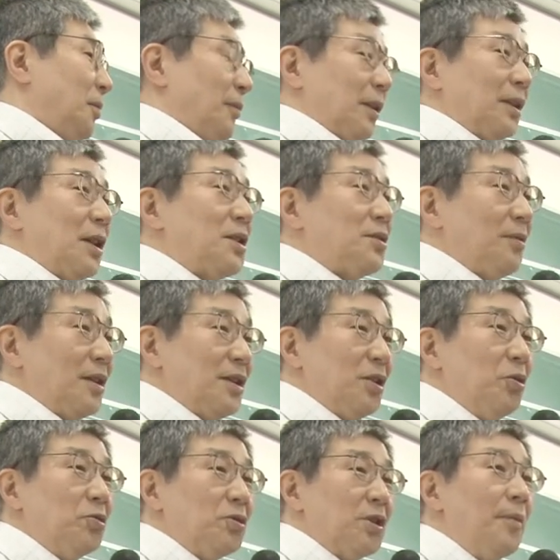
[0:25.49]
私は日
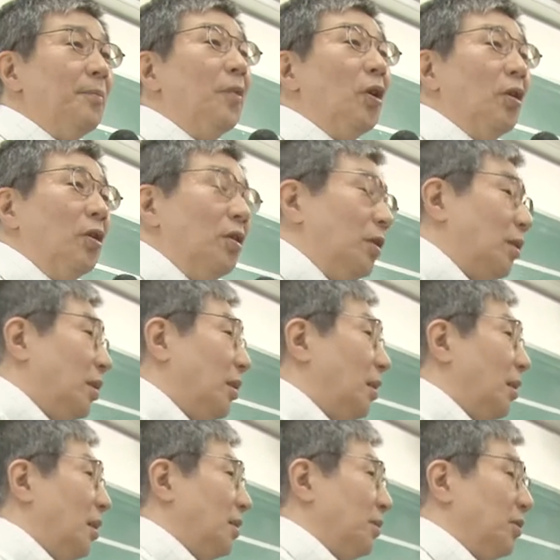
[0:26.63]
本専門、
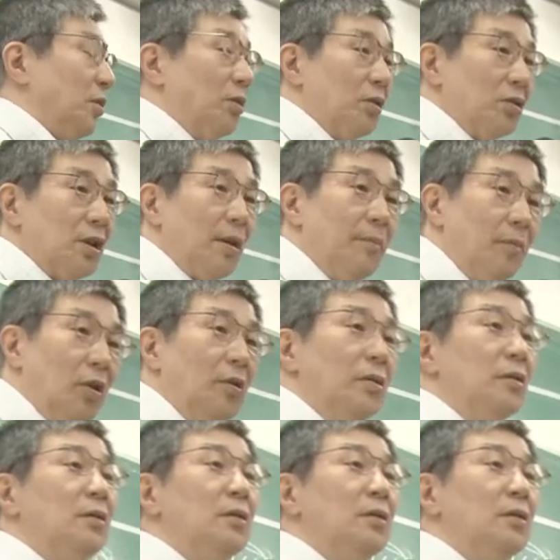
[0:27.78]
日本語専門、